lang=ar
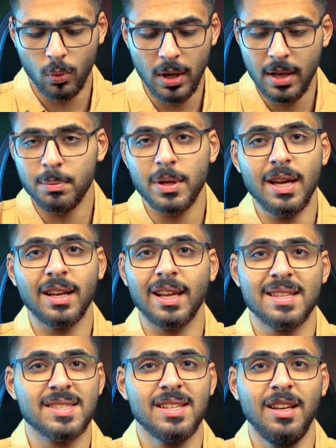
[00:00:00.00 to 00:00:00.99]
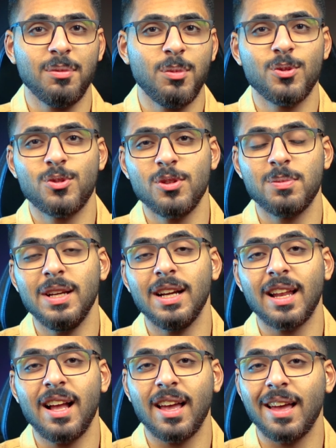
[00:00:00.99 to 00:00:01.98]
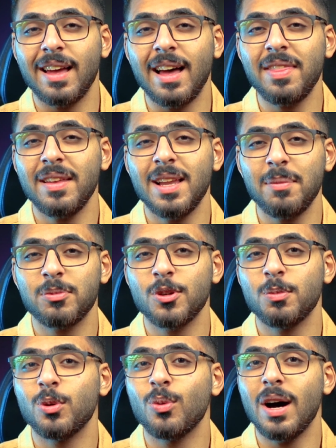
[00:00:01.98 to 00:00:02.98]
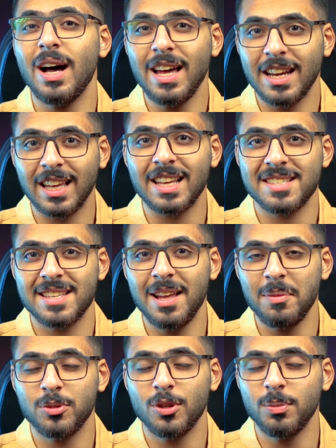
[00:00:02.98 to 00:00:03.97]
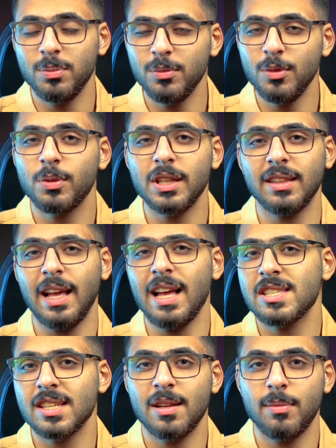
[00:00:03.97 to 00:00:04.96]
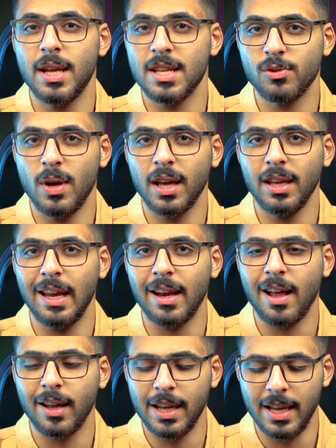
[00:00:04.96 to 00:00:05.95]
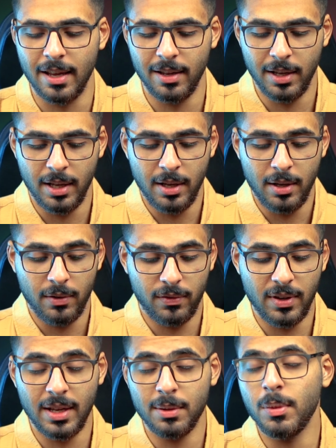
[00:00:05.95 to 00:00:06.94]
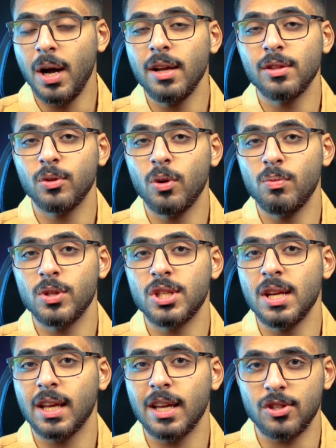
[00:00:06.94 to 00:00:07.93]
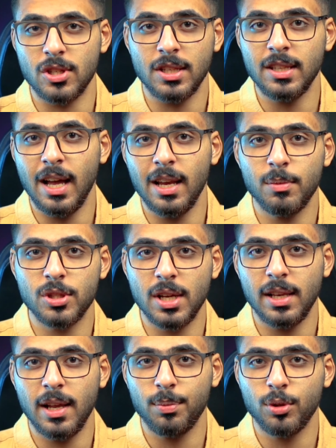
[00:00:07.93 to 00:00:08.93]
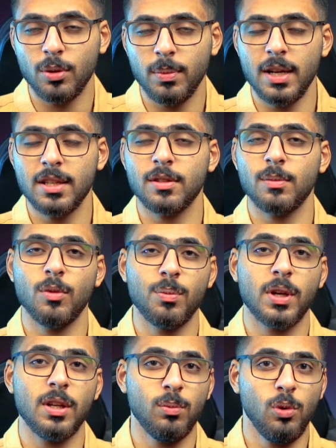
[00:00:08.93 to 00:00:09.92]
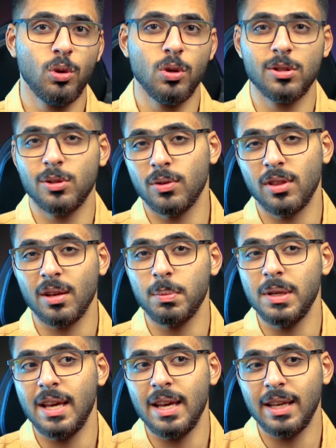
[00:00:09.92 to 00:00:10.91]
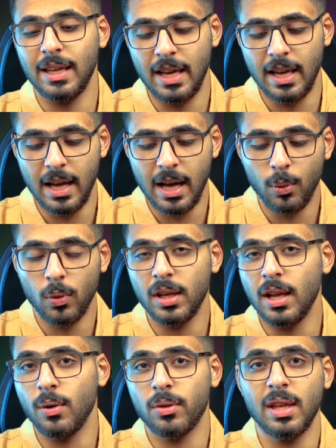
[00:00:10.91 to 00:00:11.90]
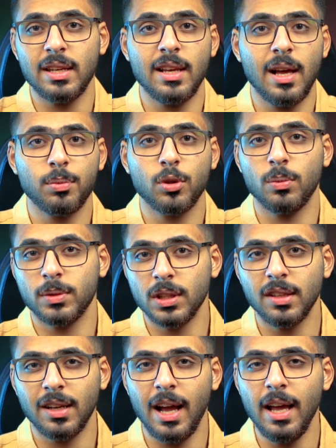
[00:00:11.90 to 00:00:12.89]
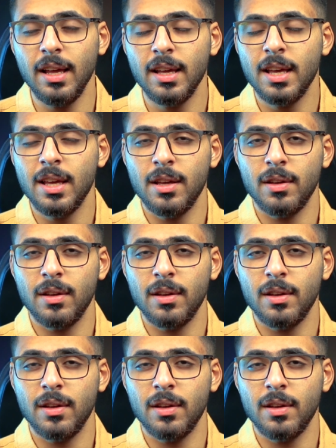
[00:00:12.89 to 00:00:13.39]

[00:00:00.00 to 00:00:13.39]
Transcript: وبارخص سعر موجود بالعراق، هذا اللابتوب هو ارخص لابتوب ممكن تحصله بالاسواق العراقيه، فمع انه هو من شركه جديده على مجال اللابتوبات ممكن مو الكل توثق بها كاول او ثاني لابتوب تطرحه،